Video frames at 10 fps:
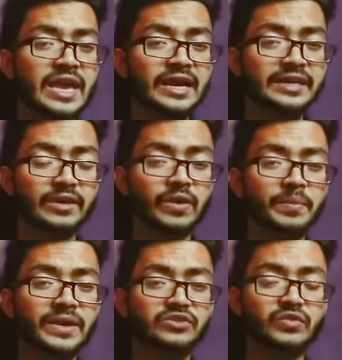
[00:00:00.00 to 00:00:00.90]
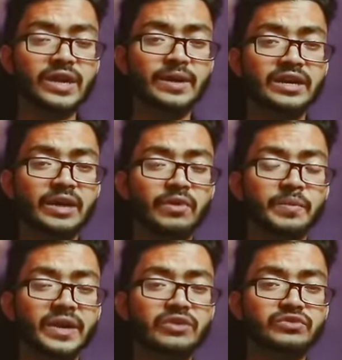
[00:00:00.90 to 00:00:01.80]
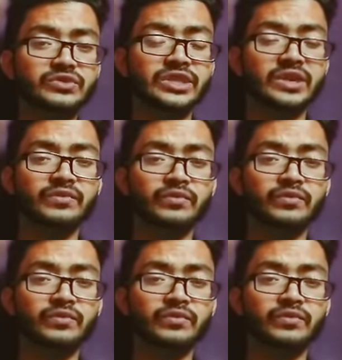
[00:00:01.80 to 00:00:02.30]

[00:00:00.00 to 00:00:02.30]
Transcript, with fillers: एक डेवलपर जो है डेवलपर ने उस जी